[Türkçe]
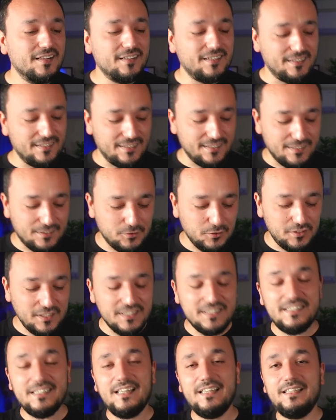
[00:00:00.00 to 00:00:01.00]
Ee,
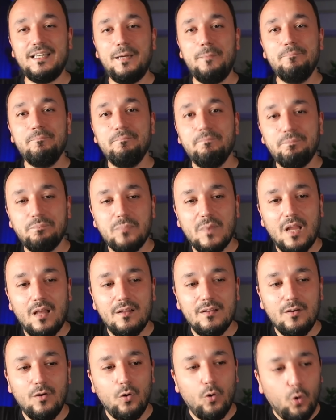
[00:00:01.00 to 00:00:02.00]
dolayısıyla da
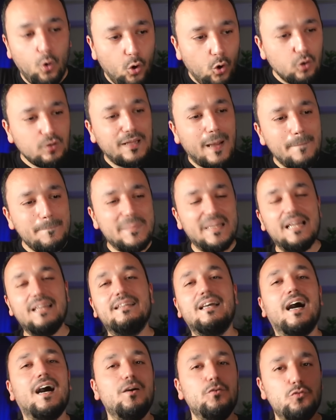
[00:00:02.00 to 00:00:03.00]
oradan bile
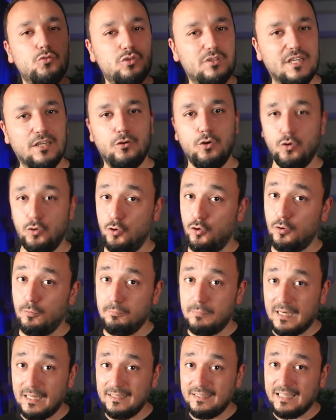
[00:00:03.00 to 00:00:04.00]
daha üstte
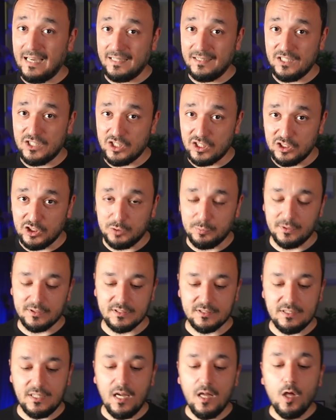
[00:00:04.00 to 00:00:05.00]
görüyorum ben kendi
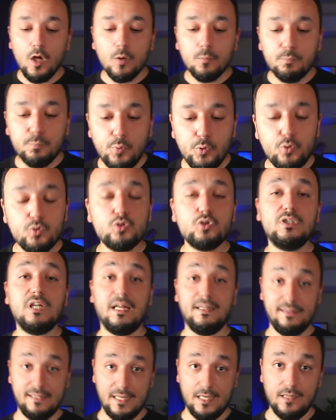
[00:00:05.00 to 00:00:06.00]
çalışmanızı. Bu
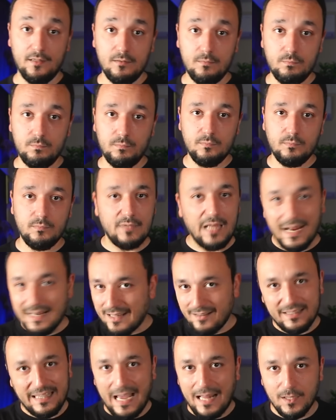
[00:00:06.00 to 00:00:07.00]
yüzden de
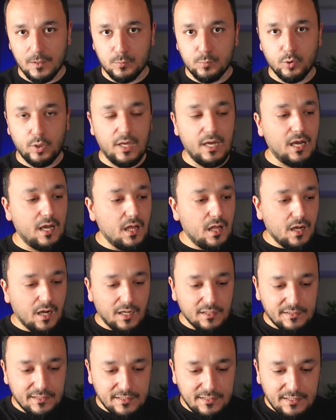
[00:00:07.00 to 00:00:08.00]
Nereden geldik buraya?
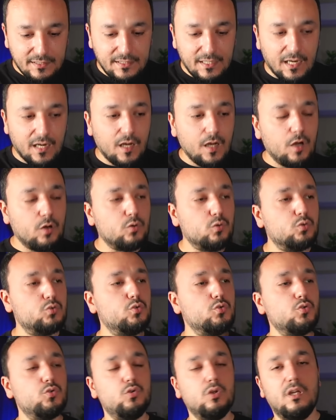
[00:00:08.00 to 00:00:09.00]
Hani dedik ya
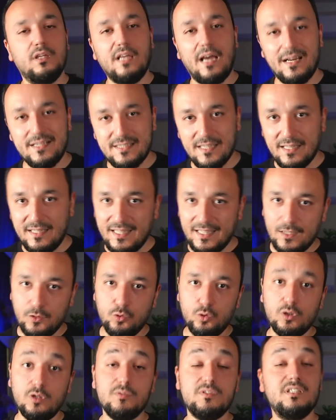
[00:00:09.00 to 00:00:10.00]
uzun süre dershaneye
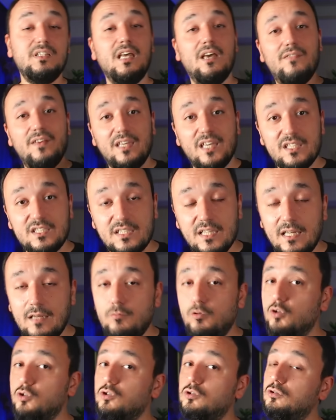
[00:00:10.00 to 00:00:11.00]
gidiyor olabilirsin, eve geç
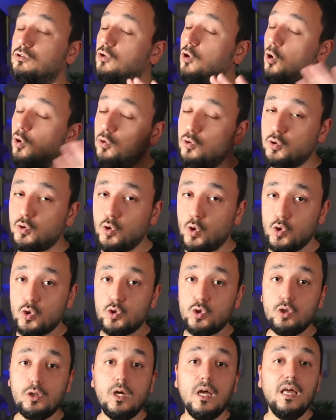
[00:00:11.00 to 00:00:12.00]
gelebiliyorsun. Ne olursa
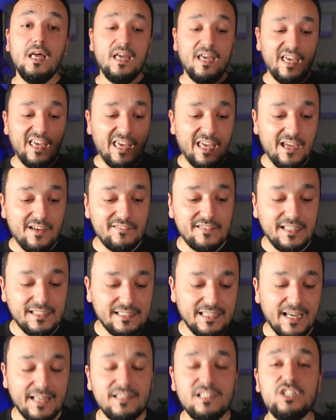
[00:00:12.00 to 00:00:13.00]
olsun evde
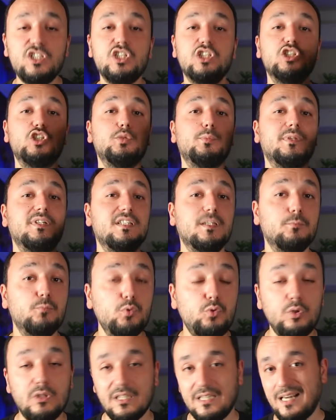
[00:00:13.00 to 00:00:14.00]
kendi çalışmana da
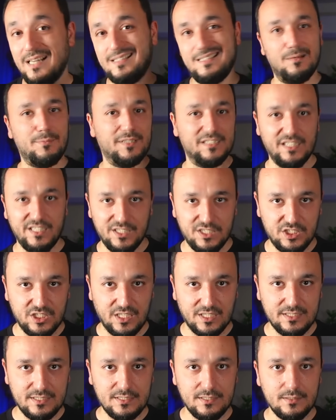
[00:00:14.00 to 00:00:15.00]
mutlaka zaman
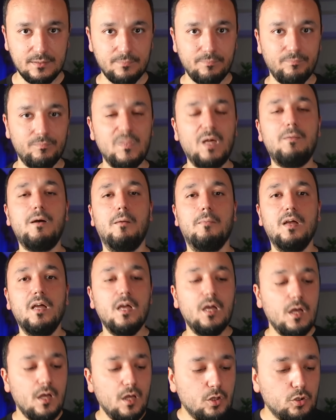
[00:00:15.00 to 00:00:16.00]
ayıracaksın. Tamam.
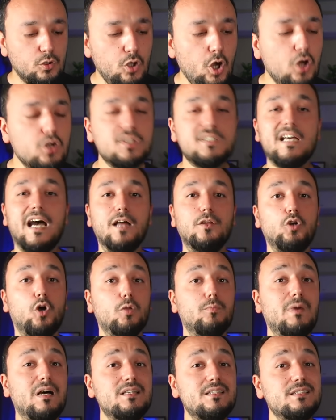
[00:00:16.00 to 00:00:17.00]
4 saat
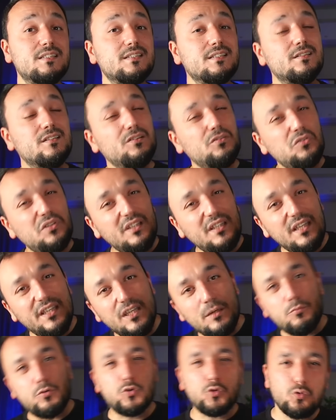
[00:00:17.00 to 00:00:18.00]
olmaz
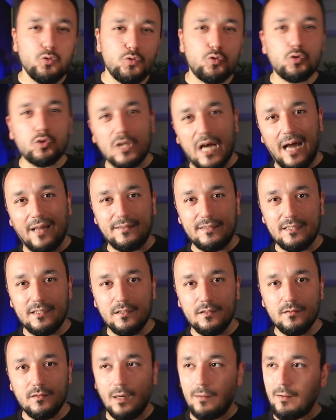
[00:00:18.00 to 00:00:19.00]
2,5-3
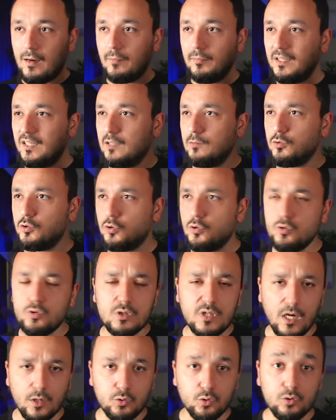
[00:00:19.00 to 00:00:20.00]
saat. Tamam mı? 2,5-3
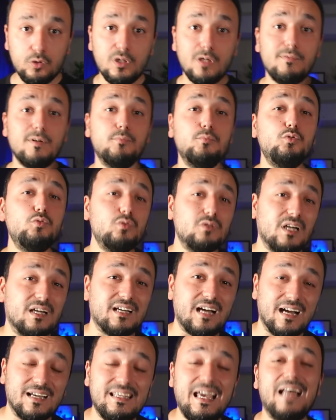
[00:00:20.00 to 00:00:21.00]
saat olur ama
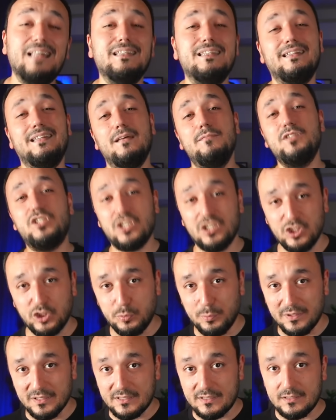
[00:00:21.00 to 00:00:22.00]
mutlaka kendinde bir
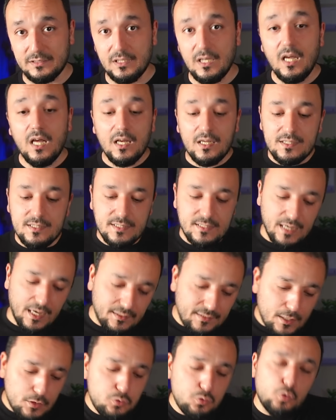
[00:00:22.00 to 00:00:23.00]
çalışmalısın.
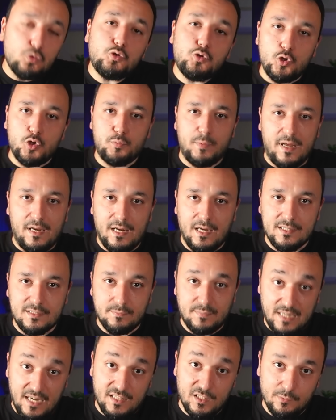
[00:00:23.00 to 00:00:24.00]
Zaten soru çözmen lazım
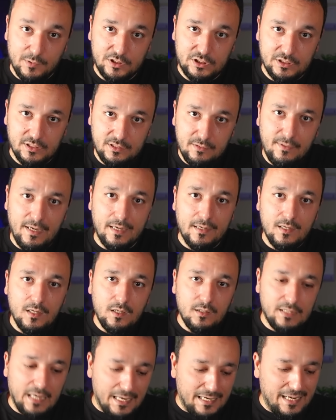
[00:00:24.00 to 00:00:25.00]
kendi başına değil mi?
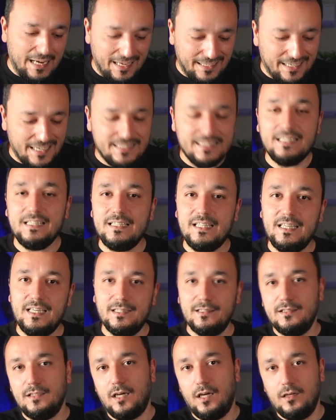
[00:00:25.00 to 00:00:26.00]
Yani LGS'de de
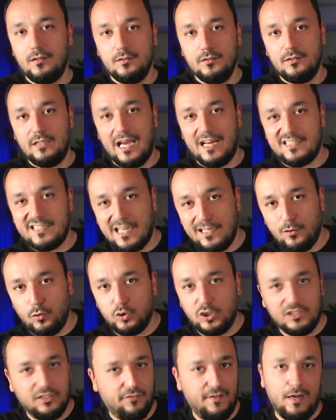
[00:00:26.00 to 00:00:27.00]
yanında e, dershane
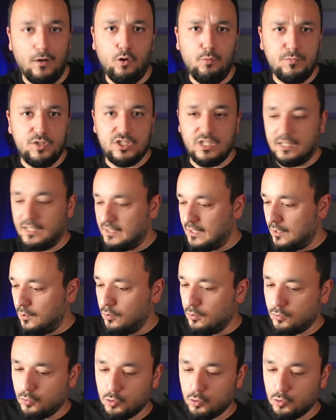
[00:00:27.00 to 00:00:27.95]
hocaları falan olmayacak ya da e,